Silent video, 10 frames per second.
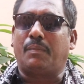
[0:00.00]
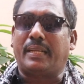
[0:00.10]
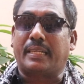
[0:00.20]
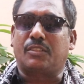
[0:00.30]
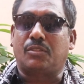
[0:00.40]
আমরা
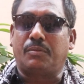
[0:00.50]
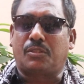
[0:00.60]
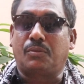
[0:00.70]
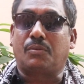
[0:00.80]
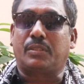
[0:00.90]
একটি ছবি
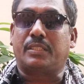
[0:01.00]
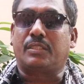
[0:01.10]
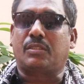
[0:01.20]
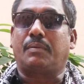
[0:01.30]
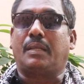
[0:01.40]
শুরু করতেছি
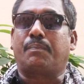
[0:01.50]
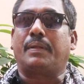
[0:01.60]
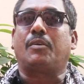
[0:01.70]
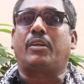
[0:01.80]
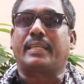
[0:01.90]
ছবির নাম
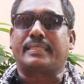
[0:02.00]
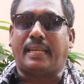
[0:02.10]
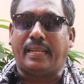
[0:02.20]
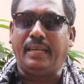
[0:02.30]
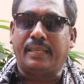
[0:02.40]
পেবে অনেক
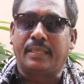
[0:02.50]
জ্বালা